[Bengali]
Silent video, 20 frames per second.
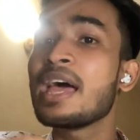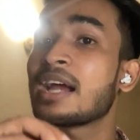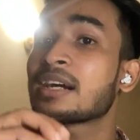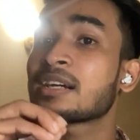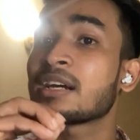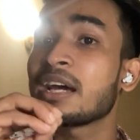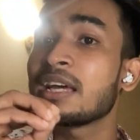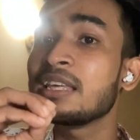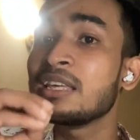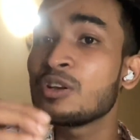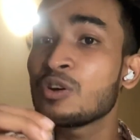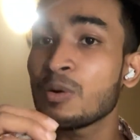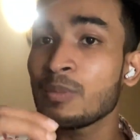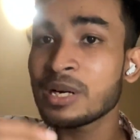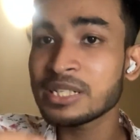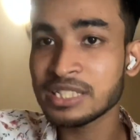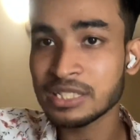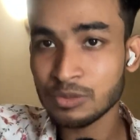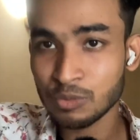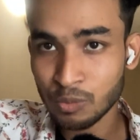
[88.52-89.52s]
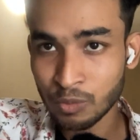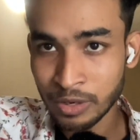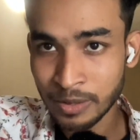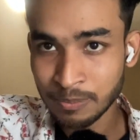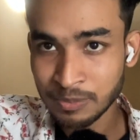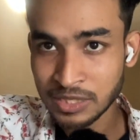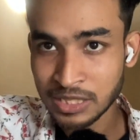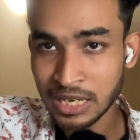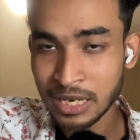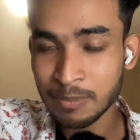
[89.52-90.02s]
একটা ই কমার্স
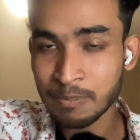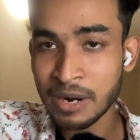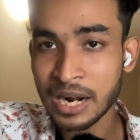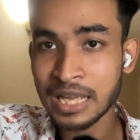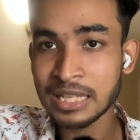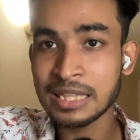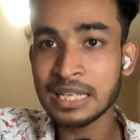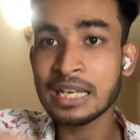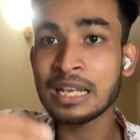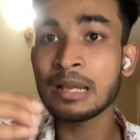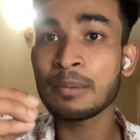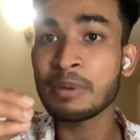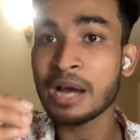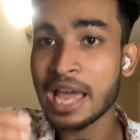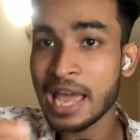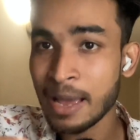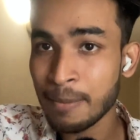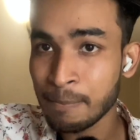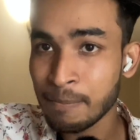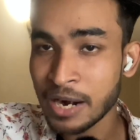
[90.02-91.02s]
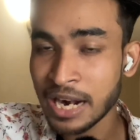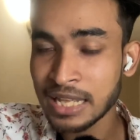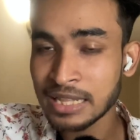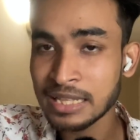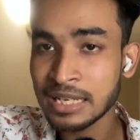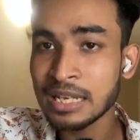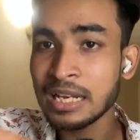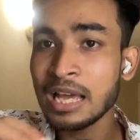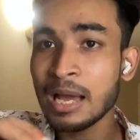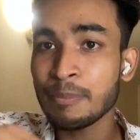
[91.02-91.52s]
ওয়েবসাইট বানাইতে গেলে বা অ্যাপ
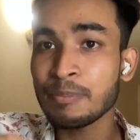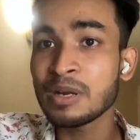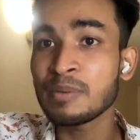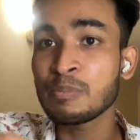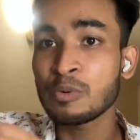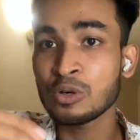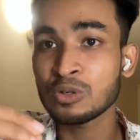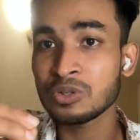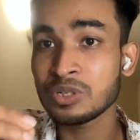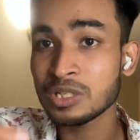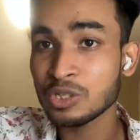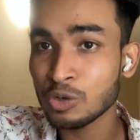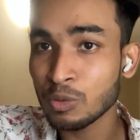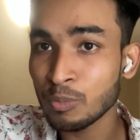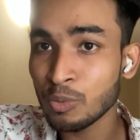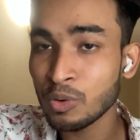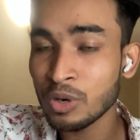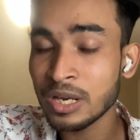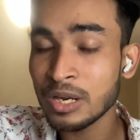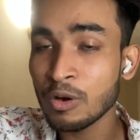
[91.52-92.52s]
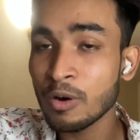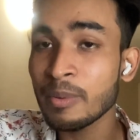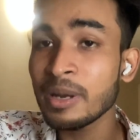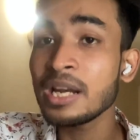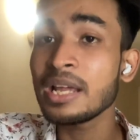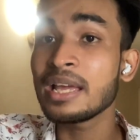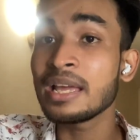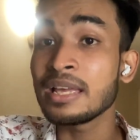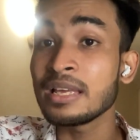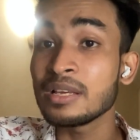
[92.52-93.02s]
বানাইতে গেলে আপনি প্রশ্নের সম্মুখীন হবেন
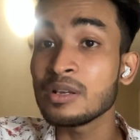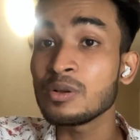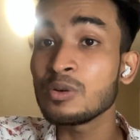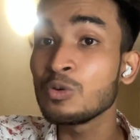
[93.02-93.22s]
এই